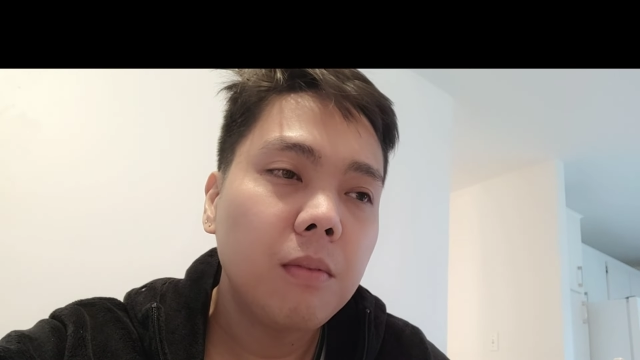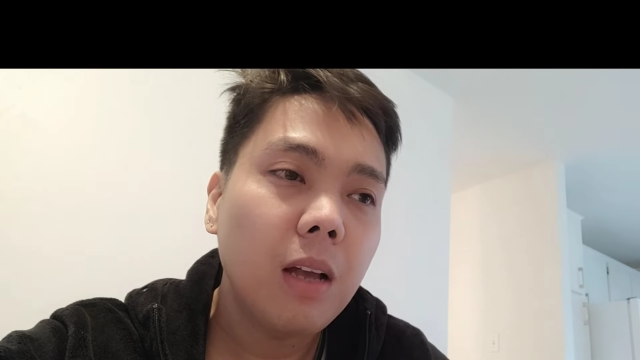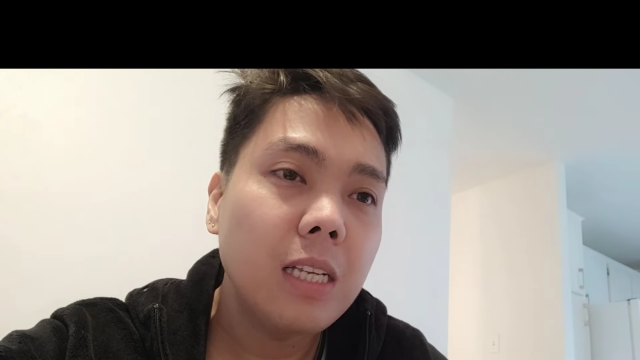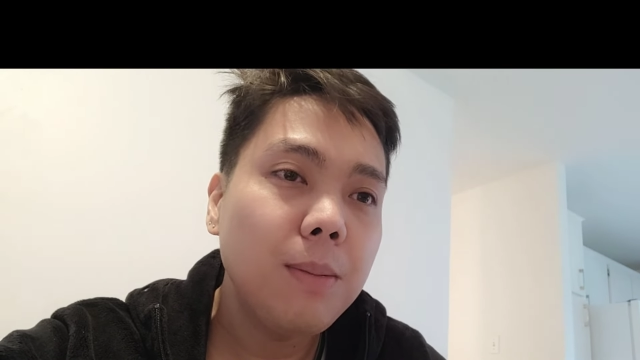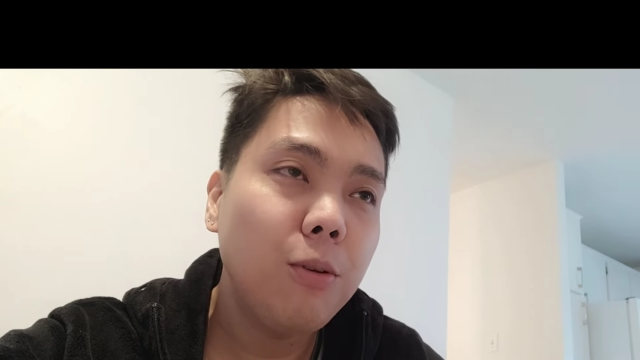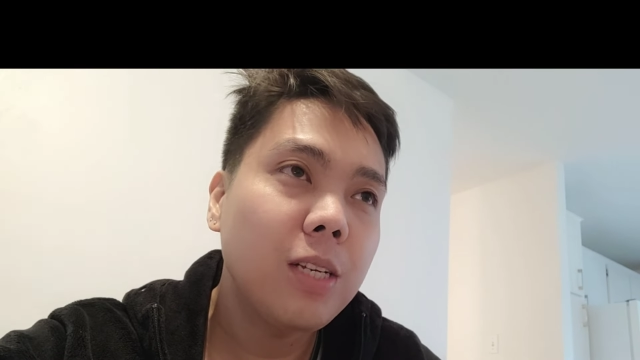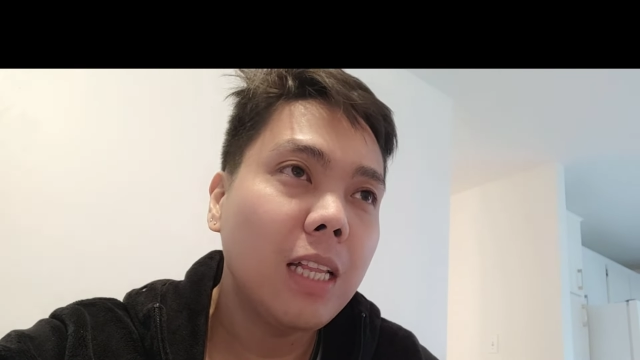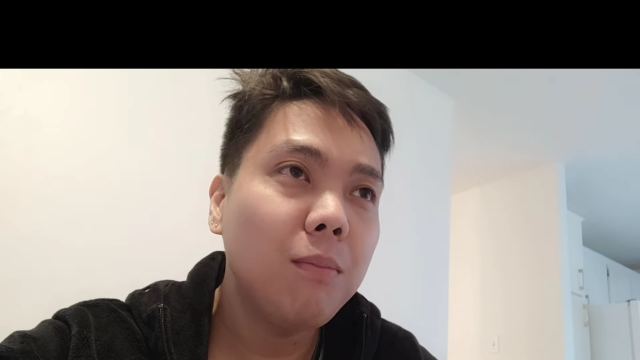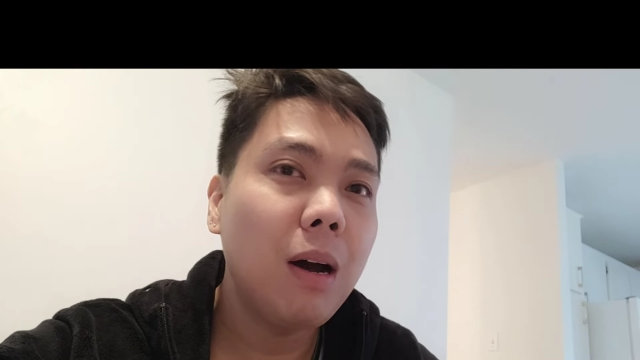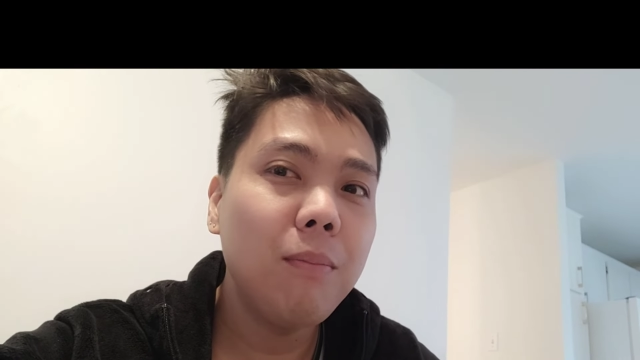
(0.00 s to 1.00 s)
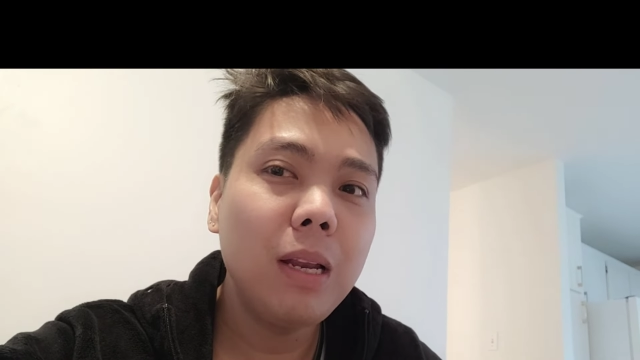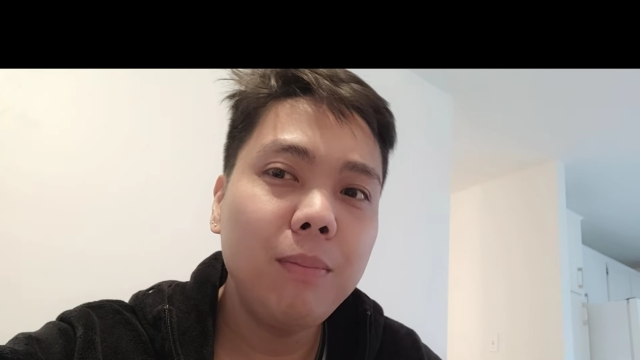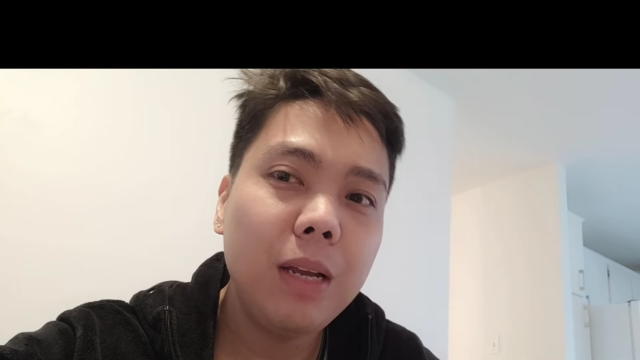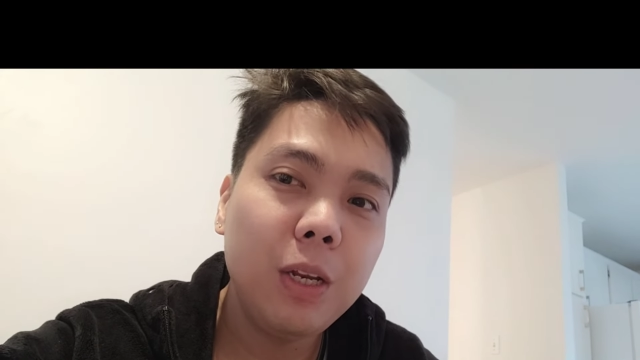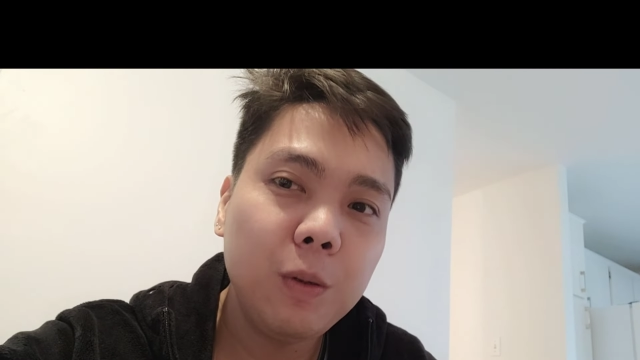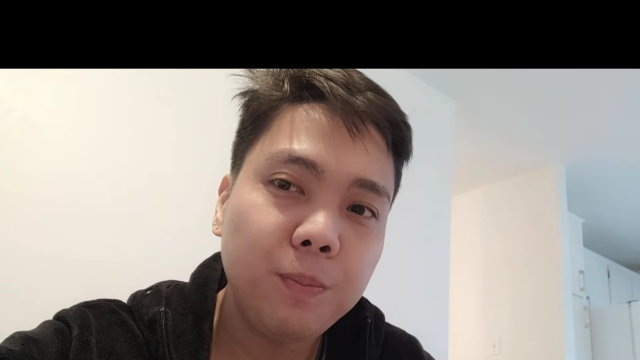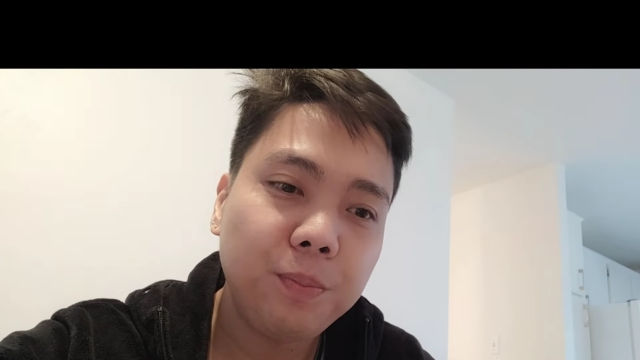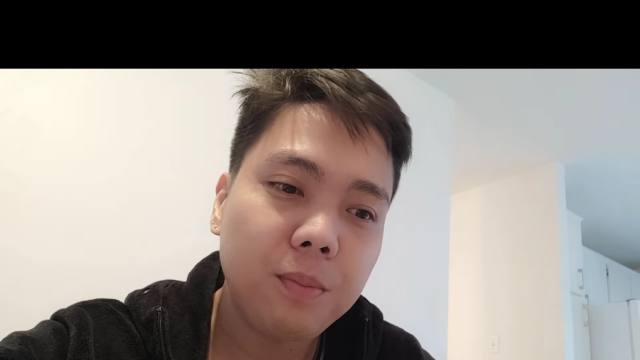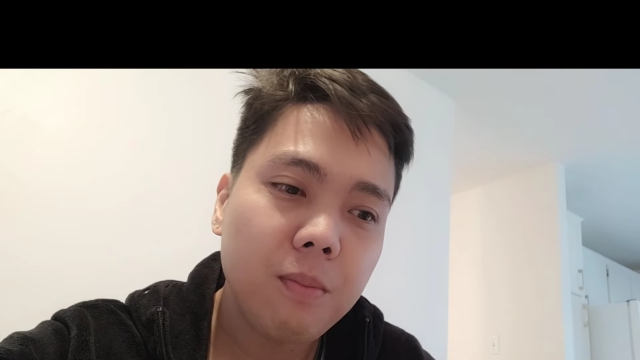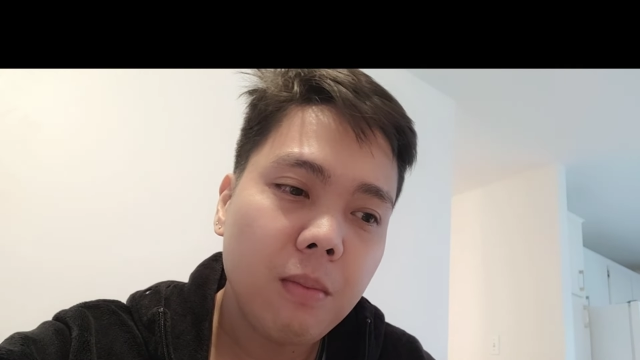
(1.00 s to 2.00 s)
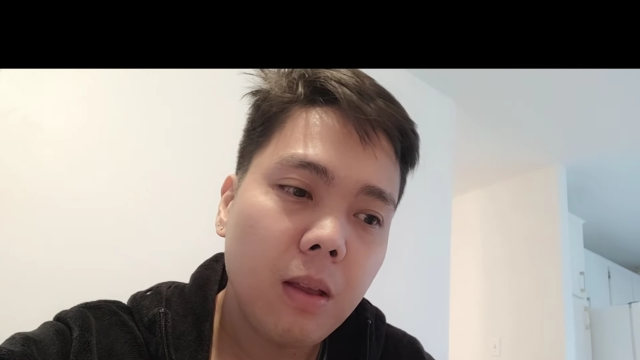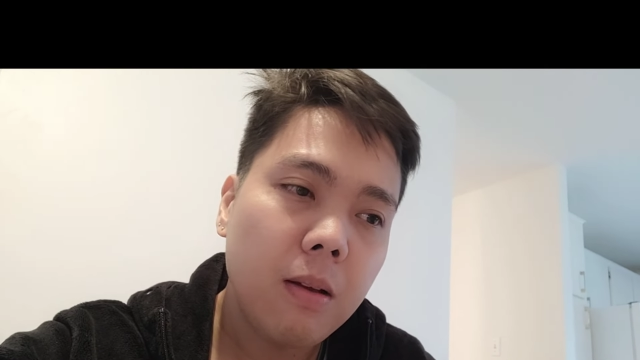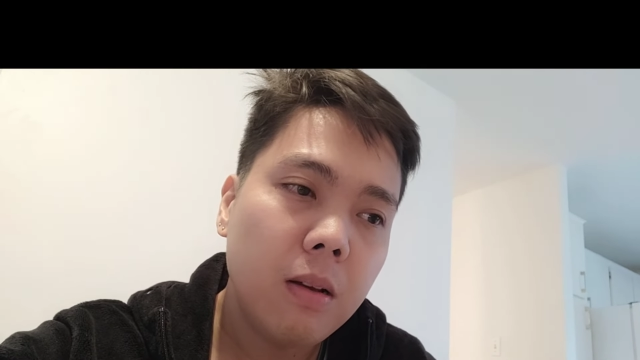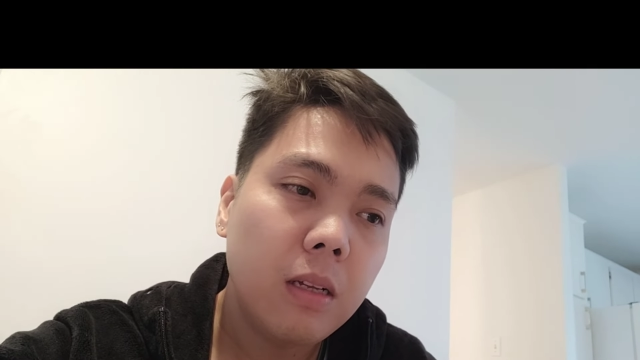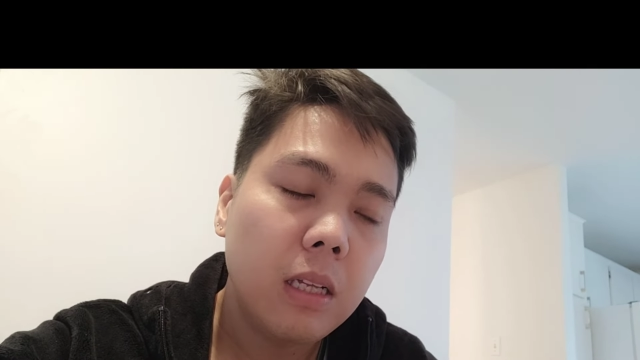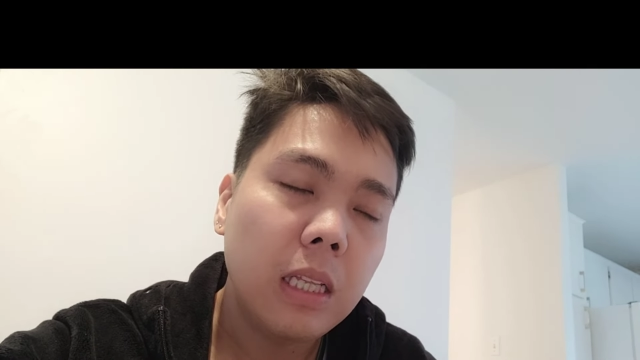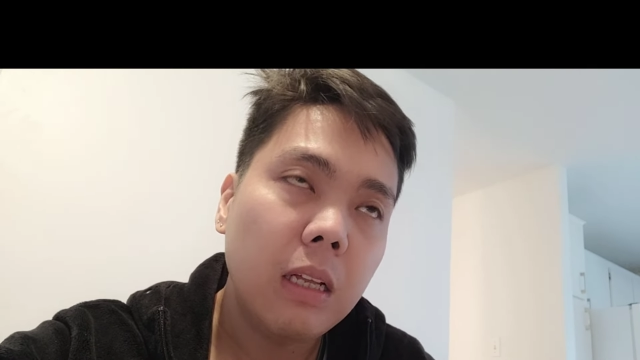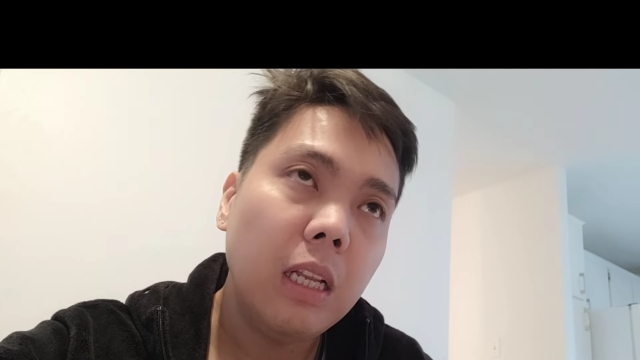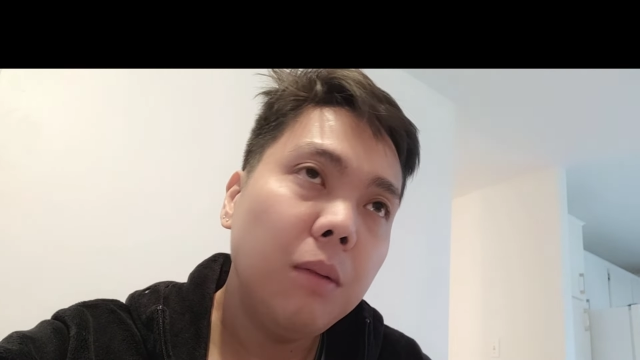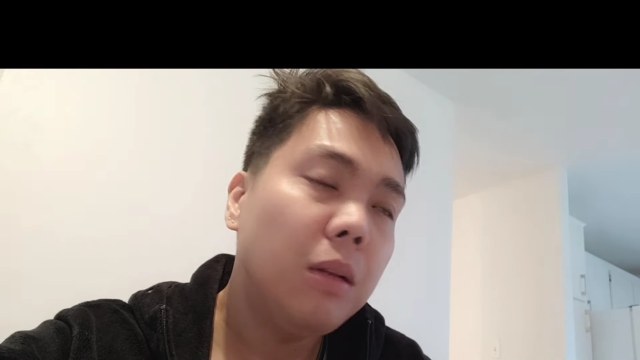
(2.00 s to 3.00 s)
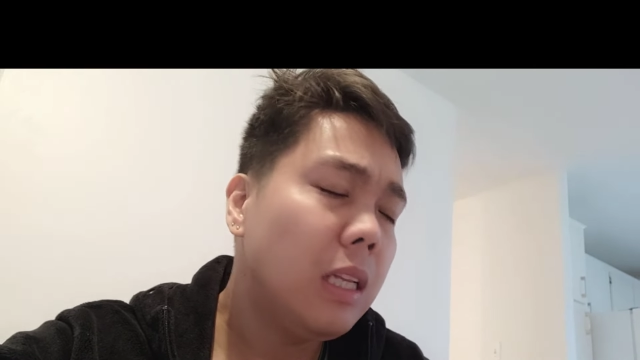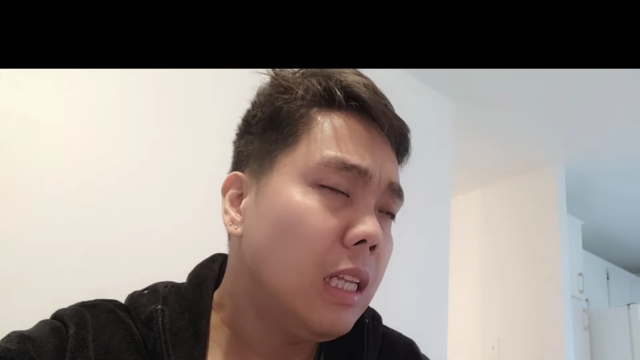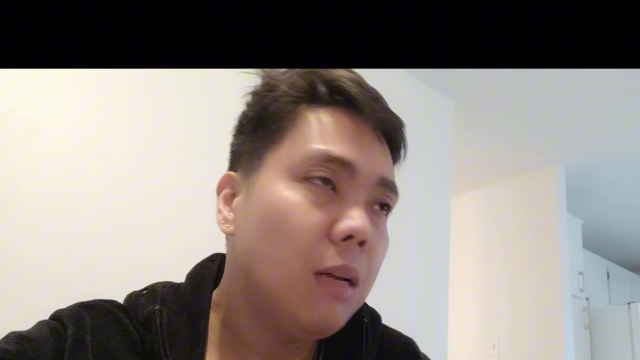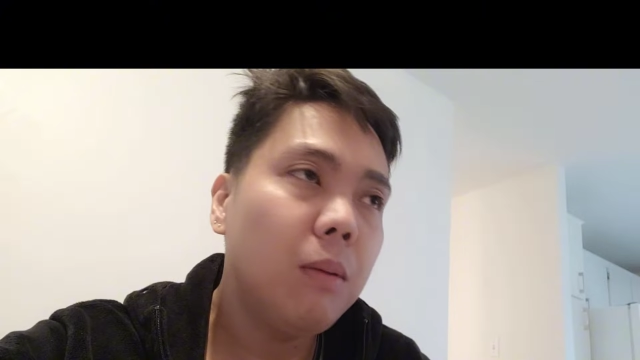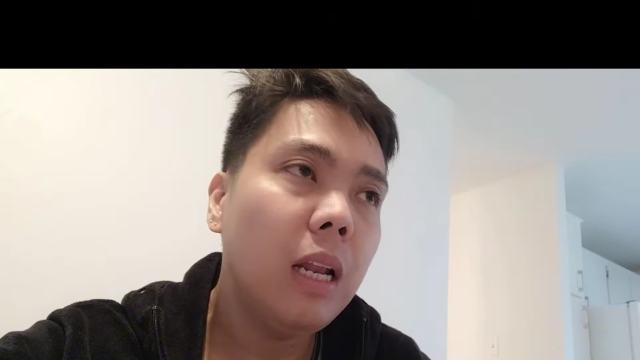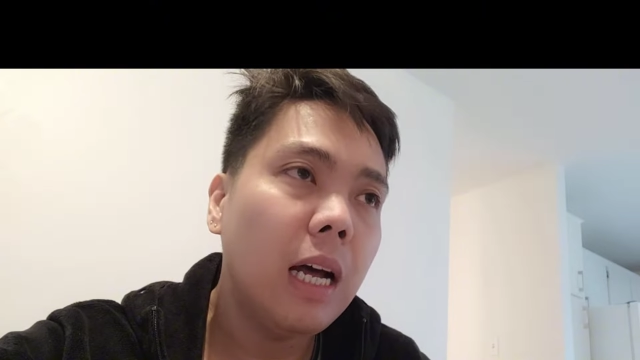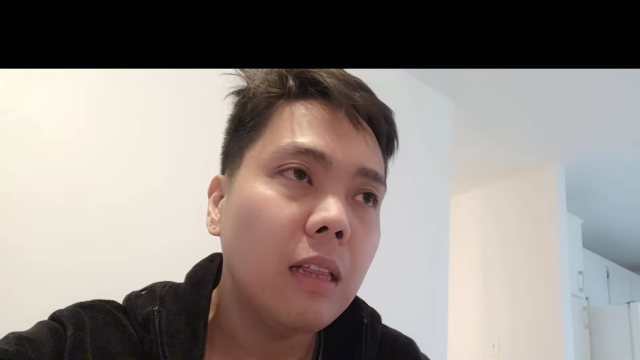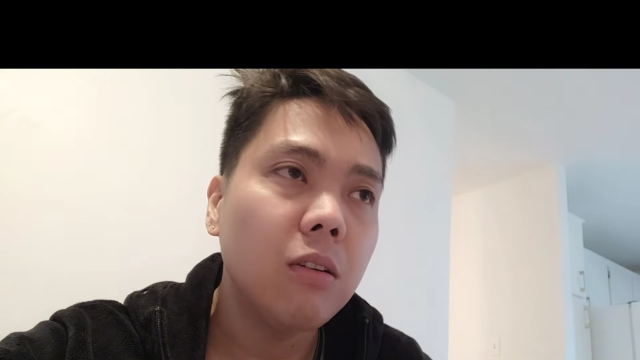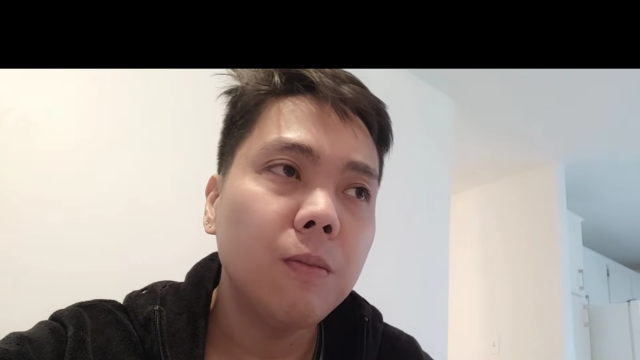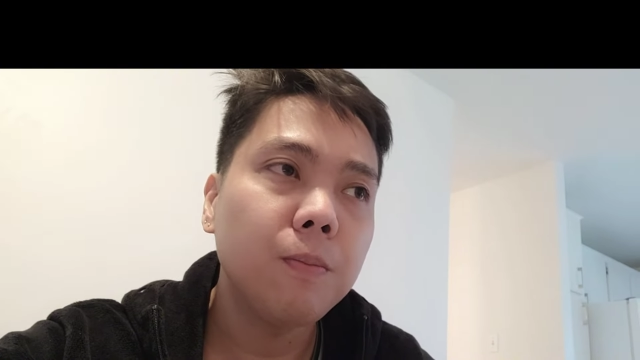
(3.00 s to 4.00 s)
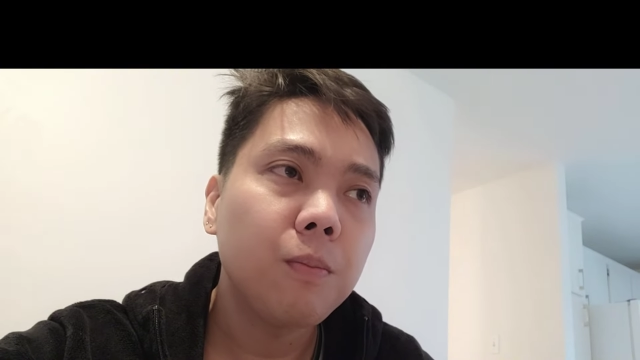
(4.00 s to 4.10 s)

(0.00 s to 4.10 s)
Kasi po sa ating mga Pilipino, hindi, hindi naman lahat, no?